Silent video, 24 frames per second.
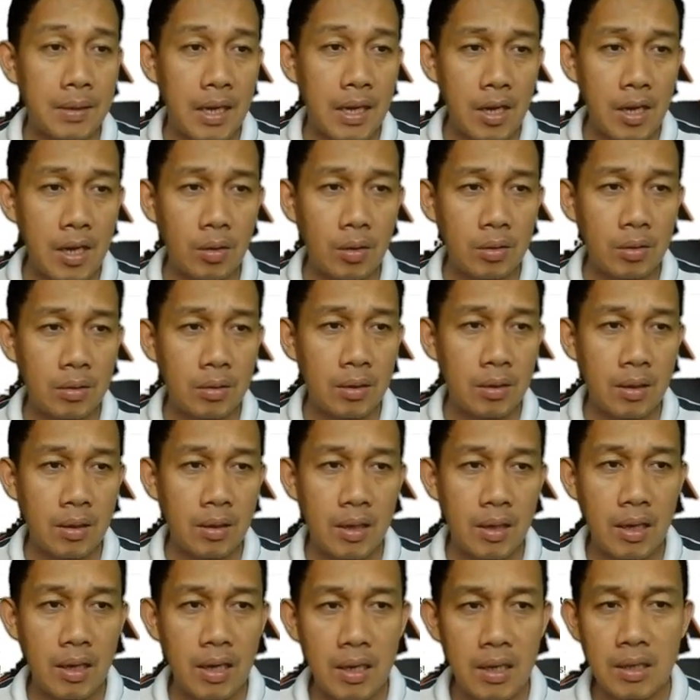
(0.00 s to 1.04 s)
Ngayon,
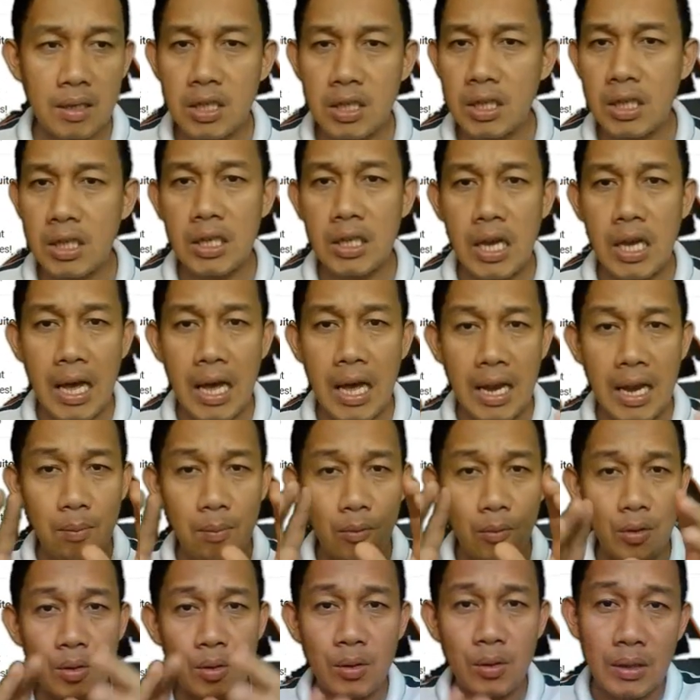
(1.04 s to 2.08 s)
eh,
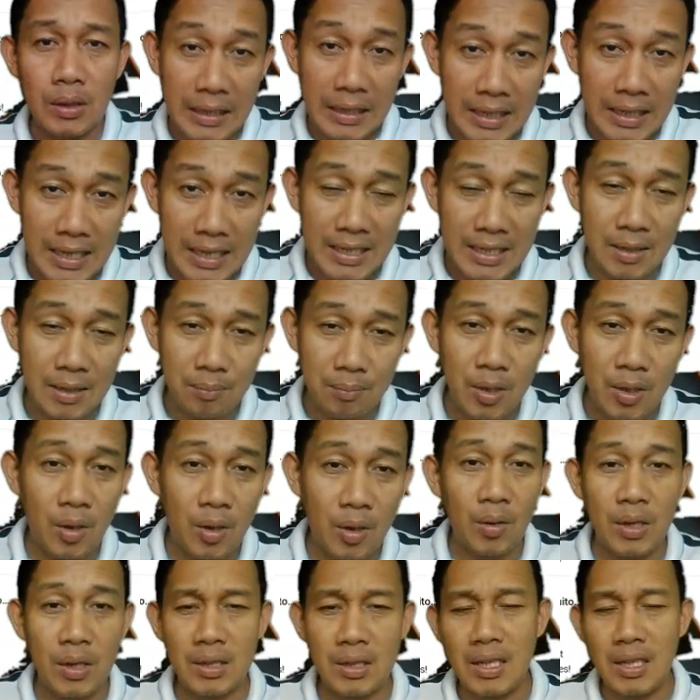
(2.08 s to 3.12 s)
alam ko yung iniisip
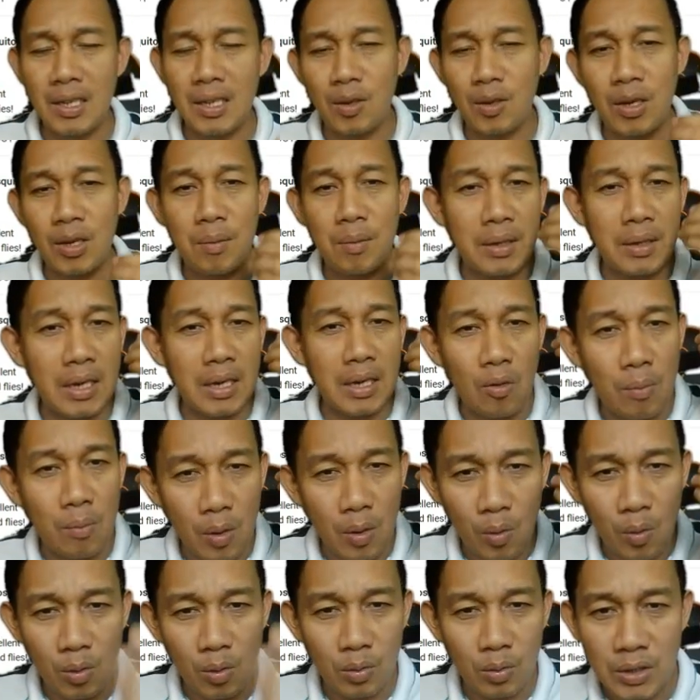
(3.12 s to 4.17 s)
nyo, hindi ko naman ako
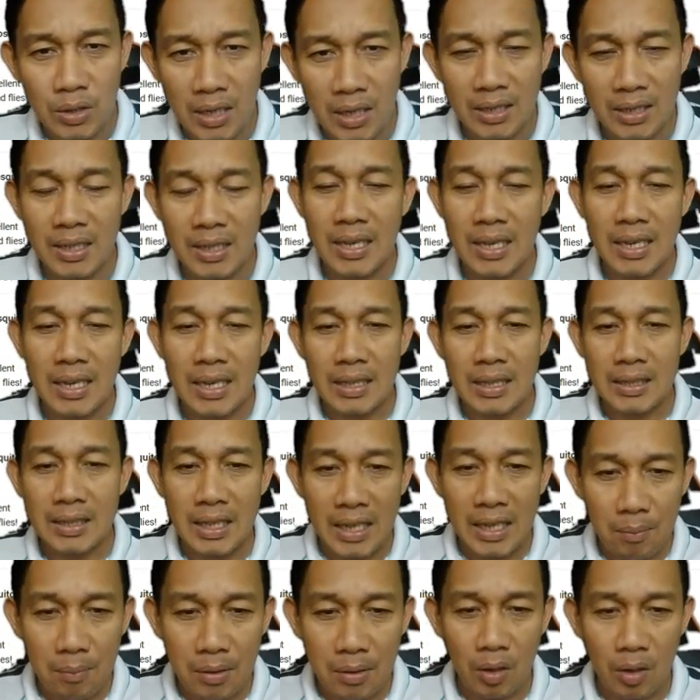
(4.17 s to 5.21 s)
marunong dyan.
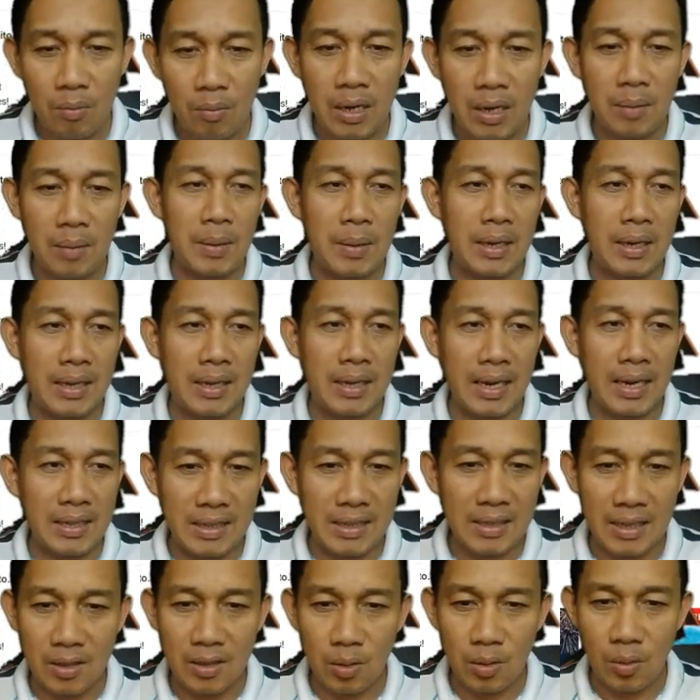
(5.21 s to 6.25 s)
Hindi naman ako makapag-create yan.